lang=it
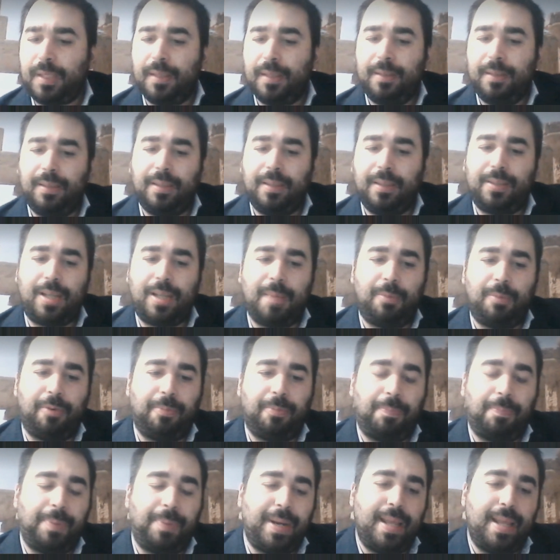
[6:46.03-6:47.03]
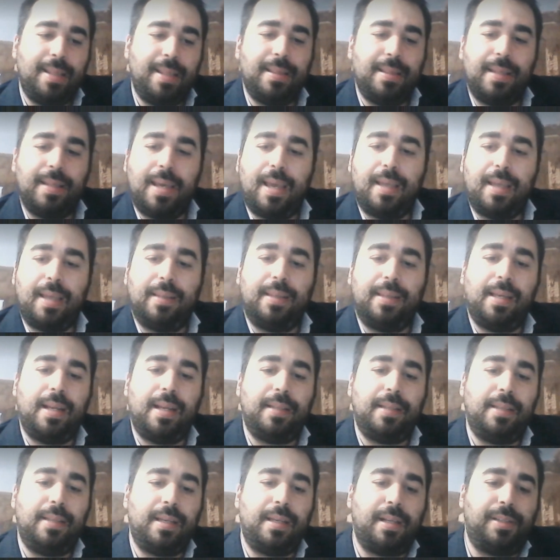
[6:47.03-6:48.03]
diciamo, prende
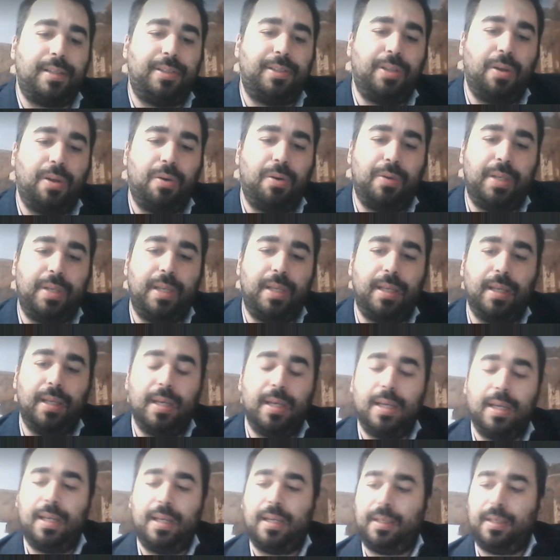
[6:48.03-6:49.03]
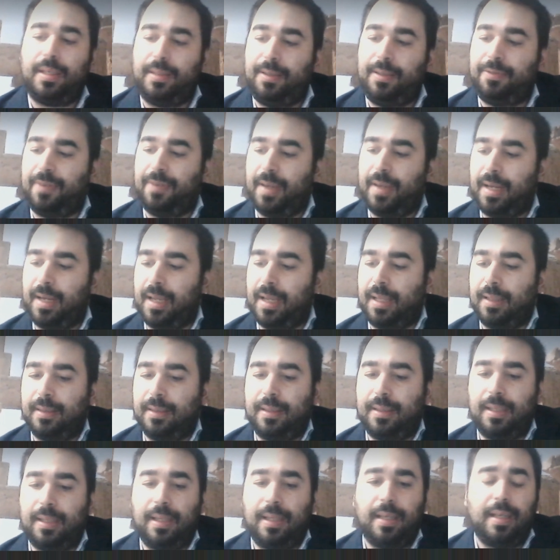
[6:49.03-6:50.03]
delle direzioni
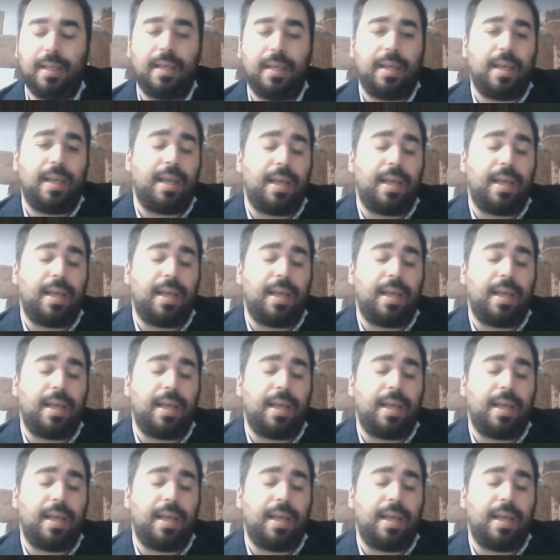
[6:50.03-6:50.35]
differenti.